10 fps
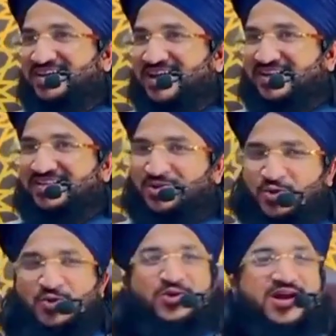नहीं आती
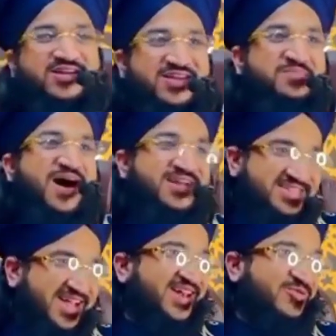नूर की
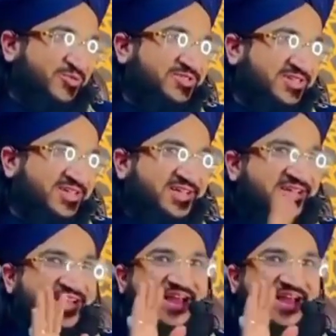बात ही अलग होती है